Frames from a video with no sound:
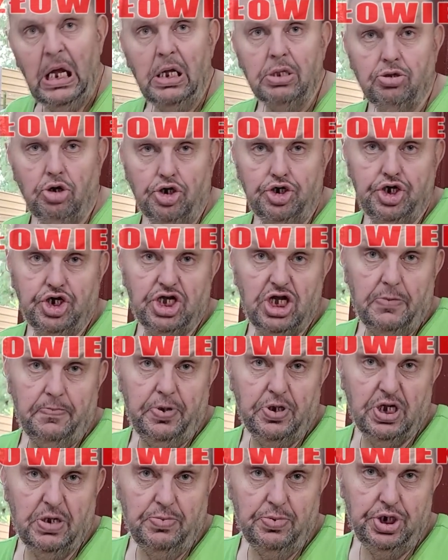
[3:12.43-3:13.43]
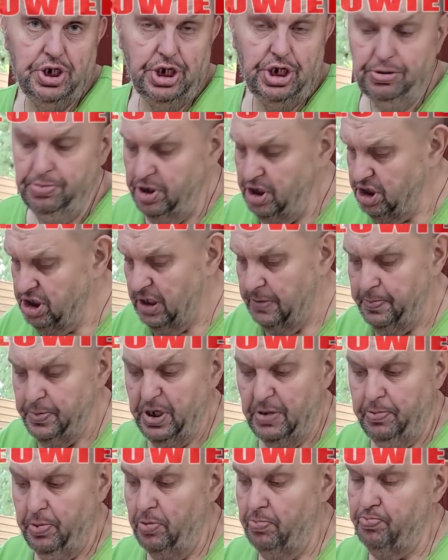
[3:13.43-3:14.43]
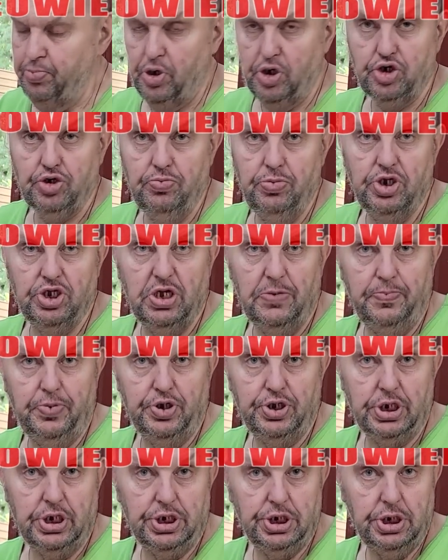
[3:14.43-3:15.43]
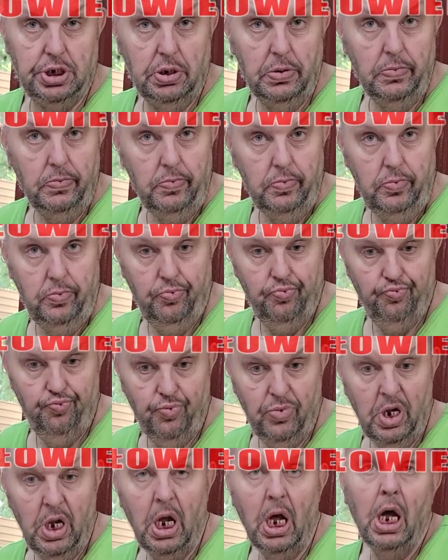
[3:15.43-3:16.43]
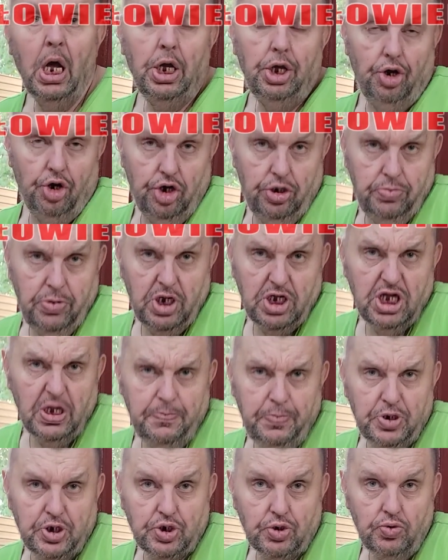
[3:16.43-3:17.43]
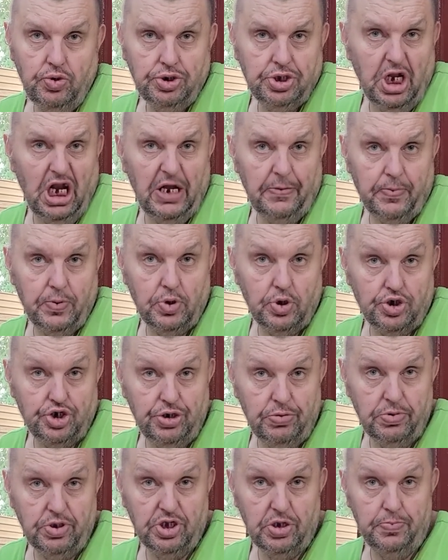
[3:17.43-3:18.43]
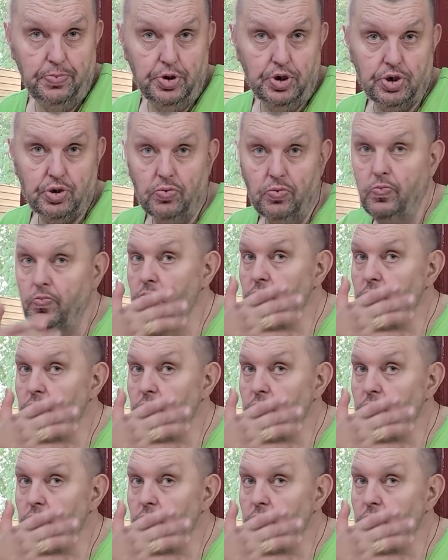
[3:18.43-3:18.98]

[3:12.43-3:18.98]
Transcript: To się zapytam się i mnie zapi- ja proszę mnie zapisać. I oni mnie zapiszą i telefon do ciebie zapiszą.